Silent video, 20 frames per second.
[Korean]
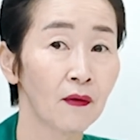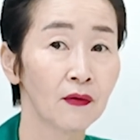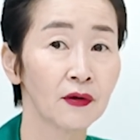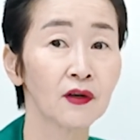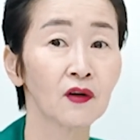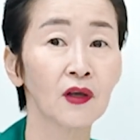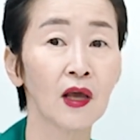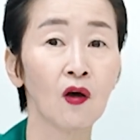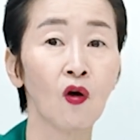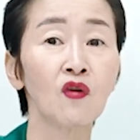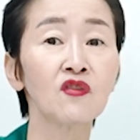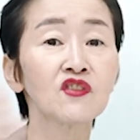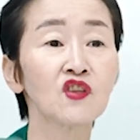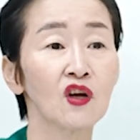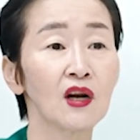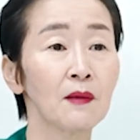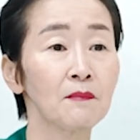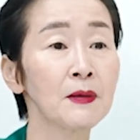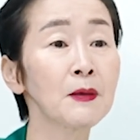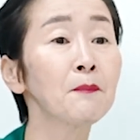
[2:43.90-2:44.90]
이렇게
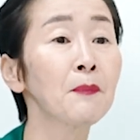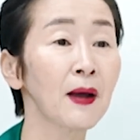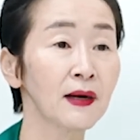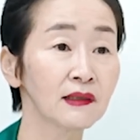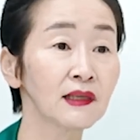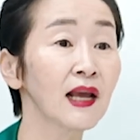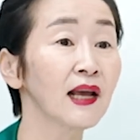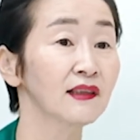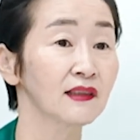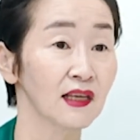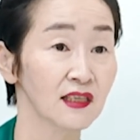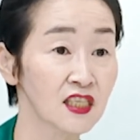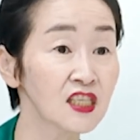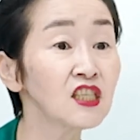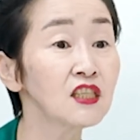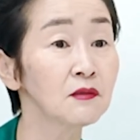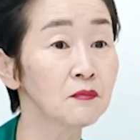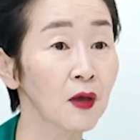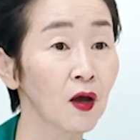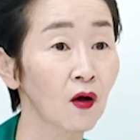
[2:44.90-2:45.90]
건전한 비판을 해야 돼
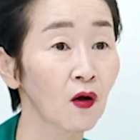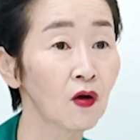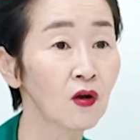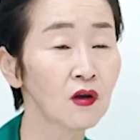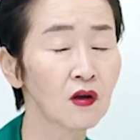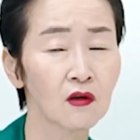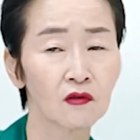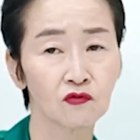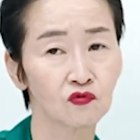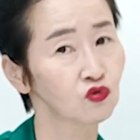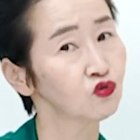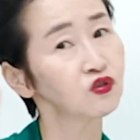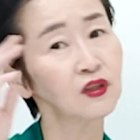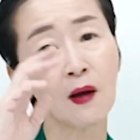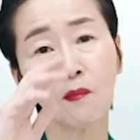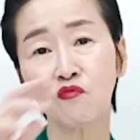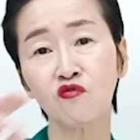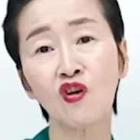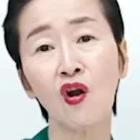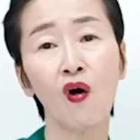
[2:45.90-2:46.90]
싫으면
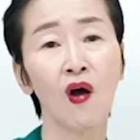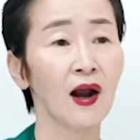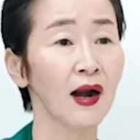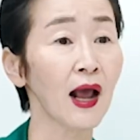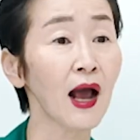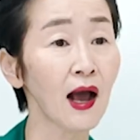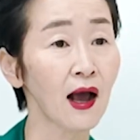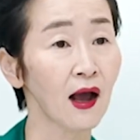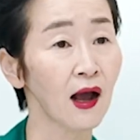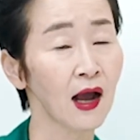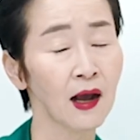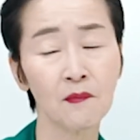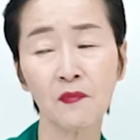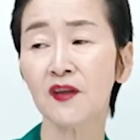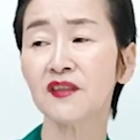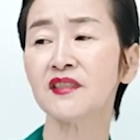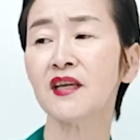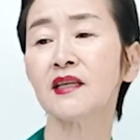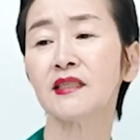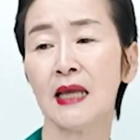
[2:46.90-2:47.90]
둘다 물러가라
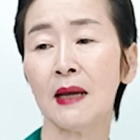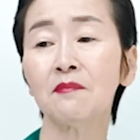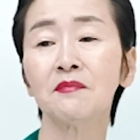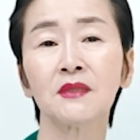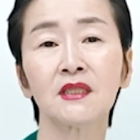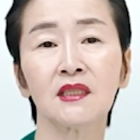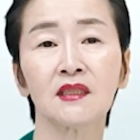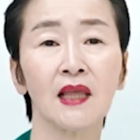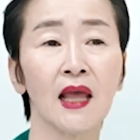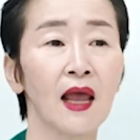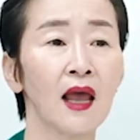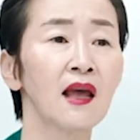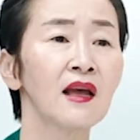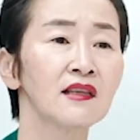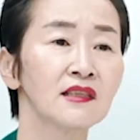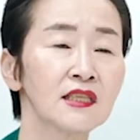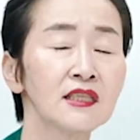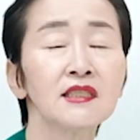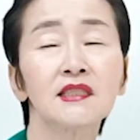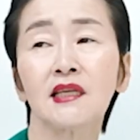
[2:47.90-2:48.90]
하면 제3지대
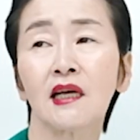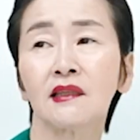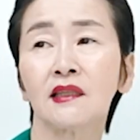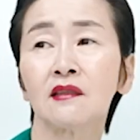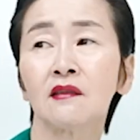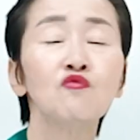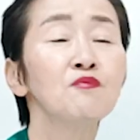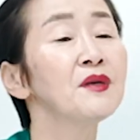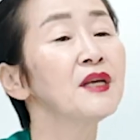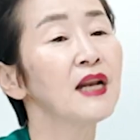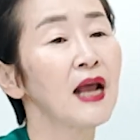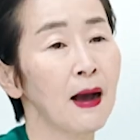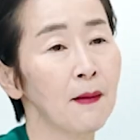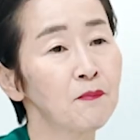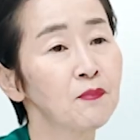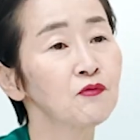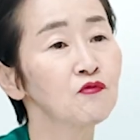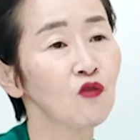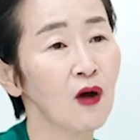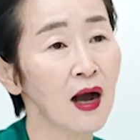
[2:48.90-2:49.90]
진짜 국민의
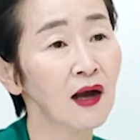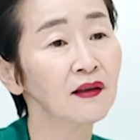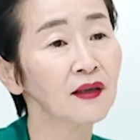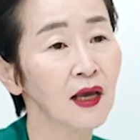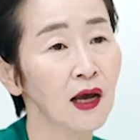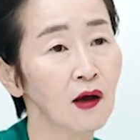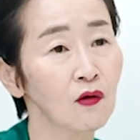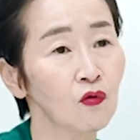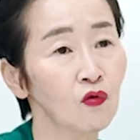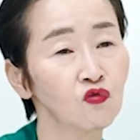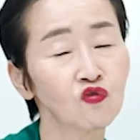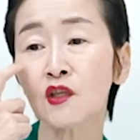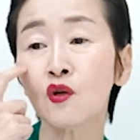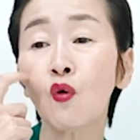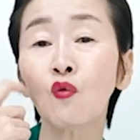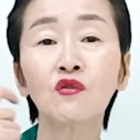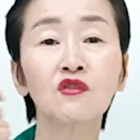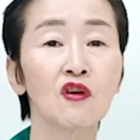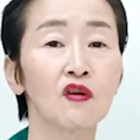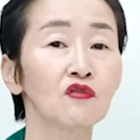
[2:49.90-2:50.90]
아픔과 함께하고
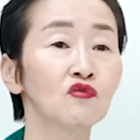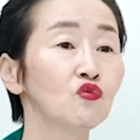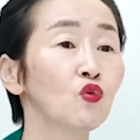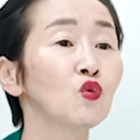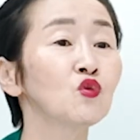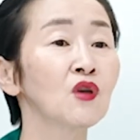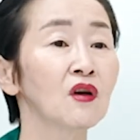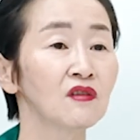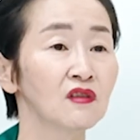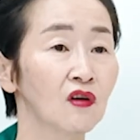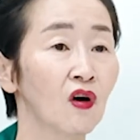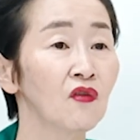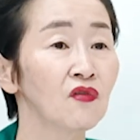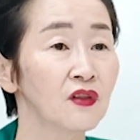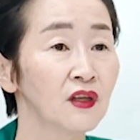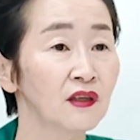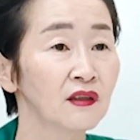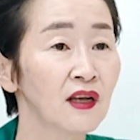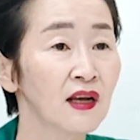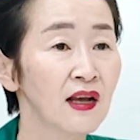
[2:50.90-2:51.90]
실용적인 노선을
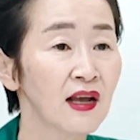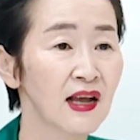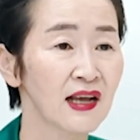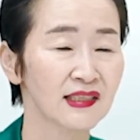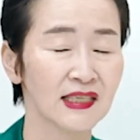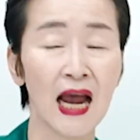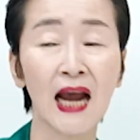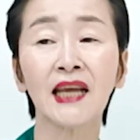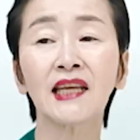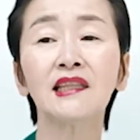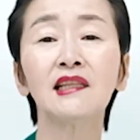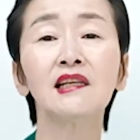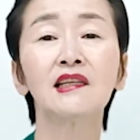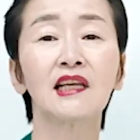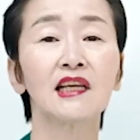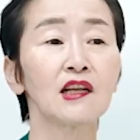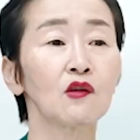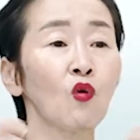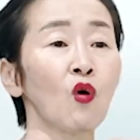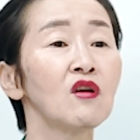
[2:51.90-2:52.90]
걷는
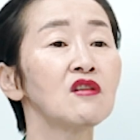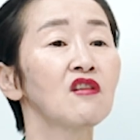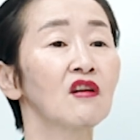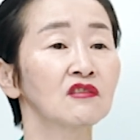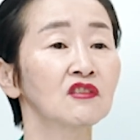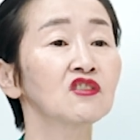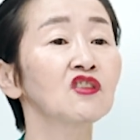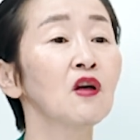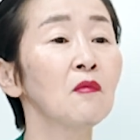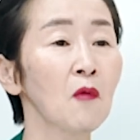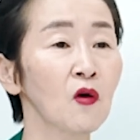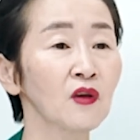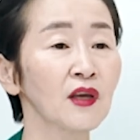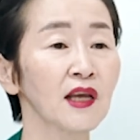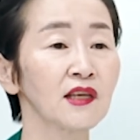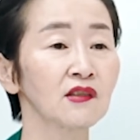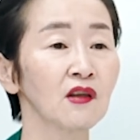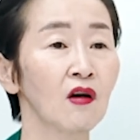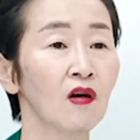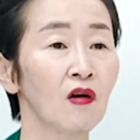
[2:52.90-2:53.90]
자기들끼리 권력 뜯어먹기
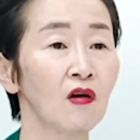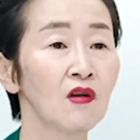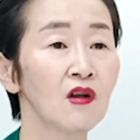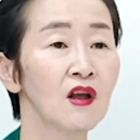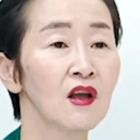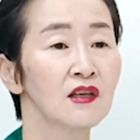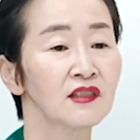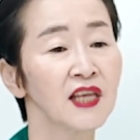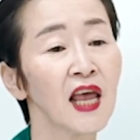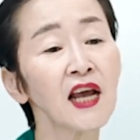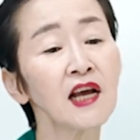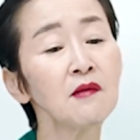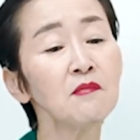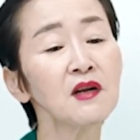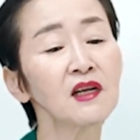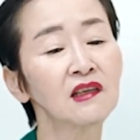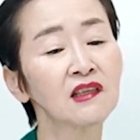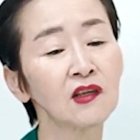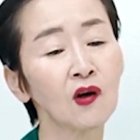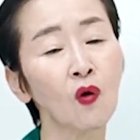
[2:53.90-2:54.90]
해서
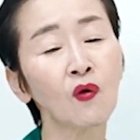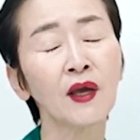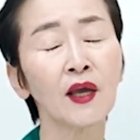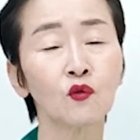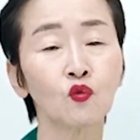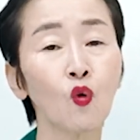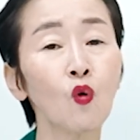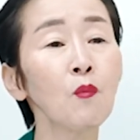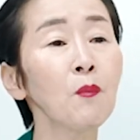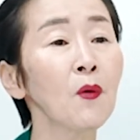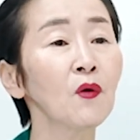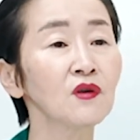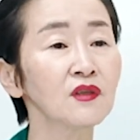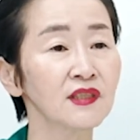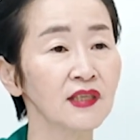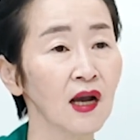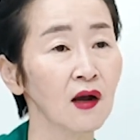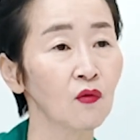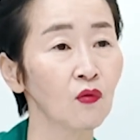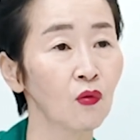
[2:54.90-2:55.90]
세금을 그렇게 똥보를
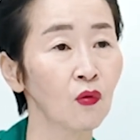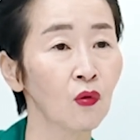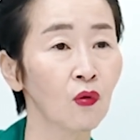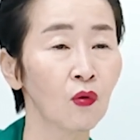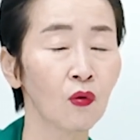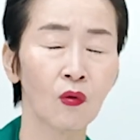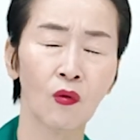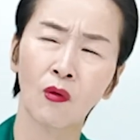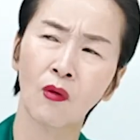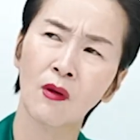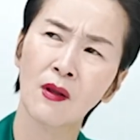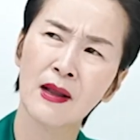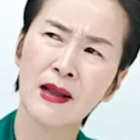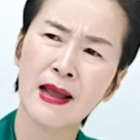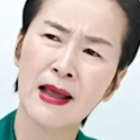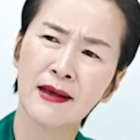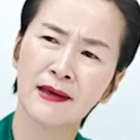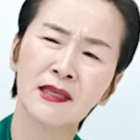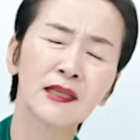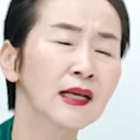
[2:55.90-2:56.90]
차고
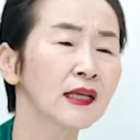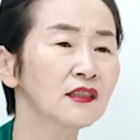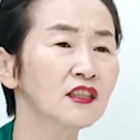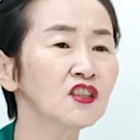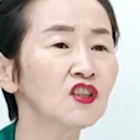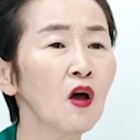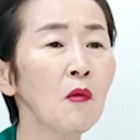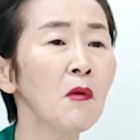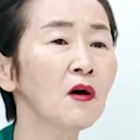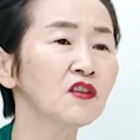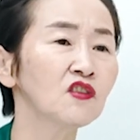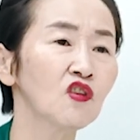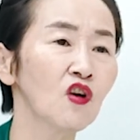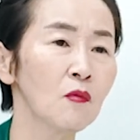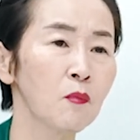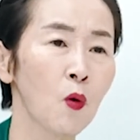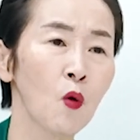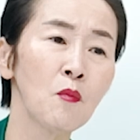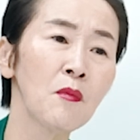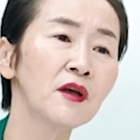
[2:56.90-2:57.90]
그렇게 뜯어먹는
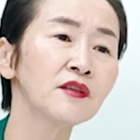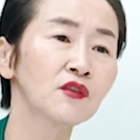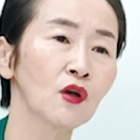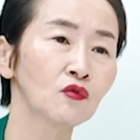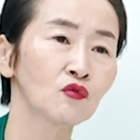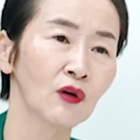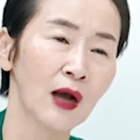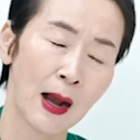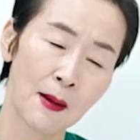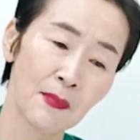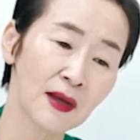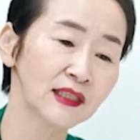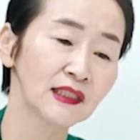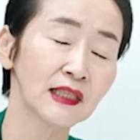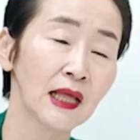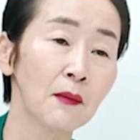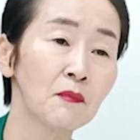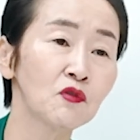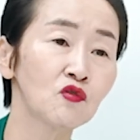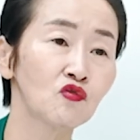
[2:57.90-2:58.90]
걸 보면서도 가만히
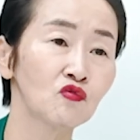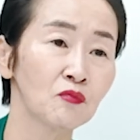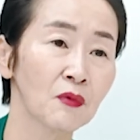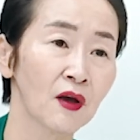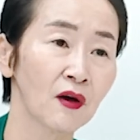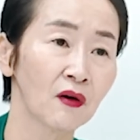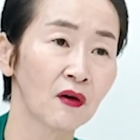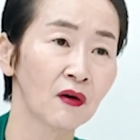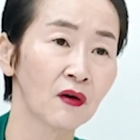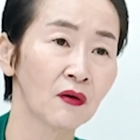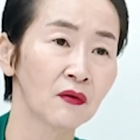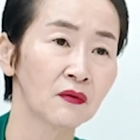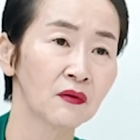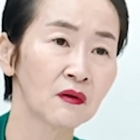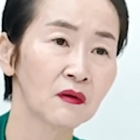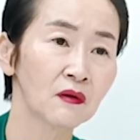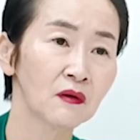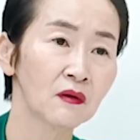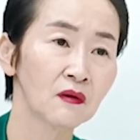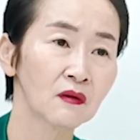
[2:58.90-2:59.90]
내비두면
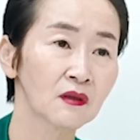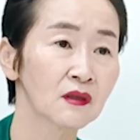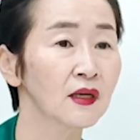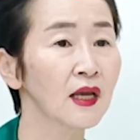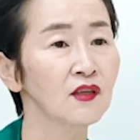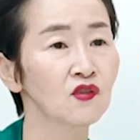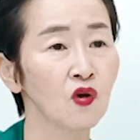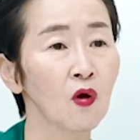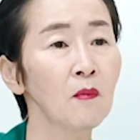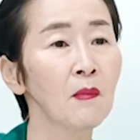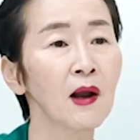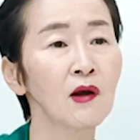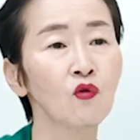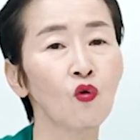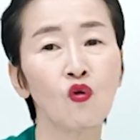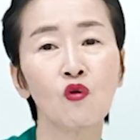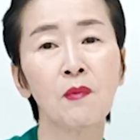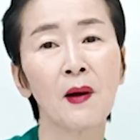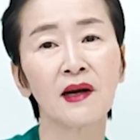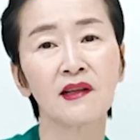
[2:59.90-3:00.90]
그게 정말로
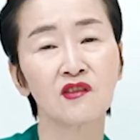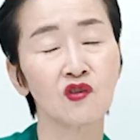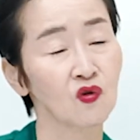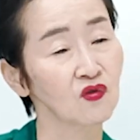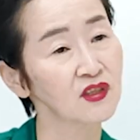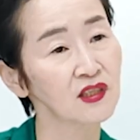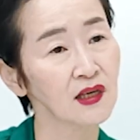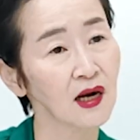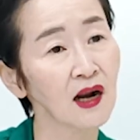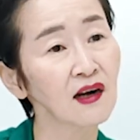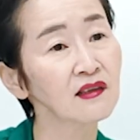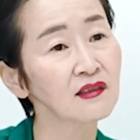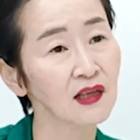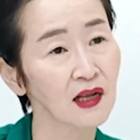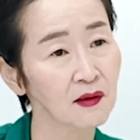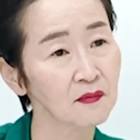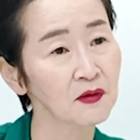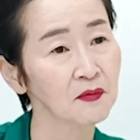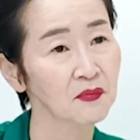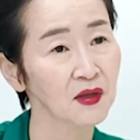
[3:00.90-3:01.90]
올바른 정치를 하는
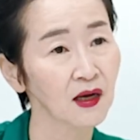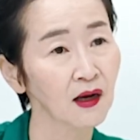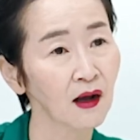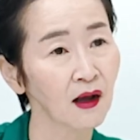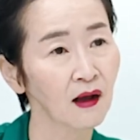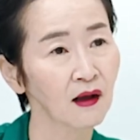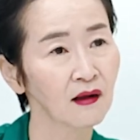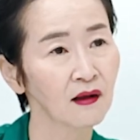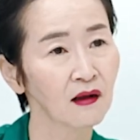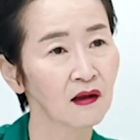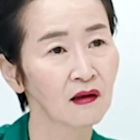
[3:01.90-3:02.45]
사람입니까?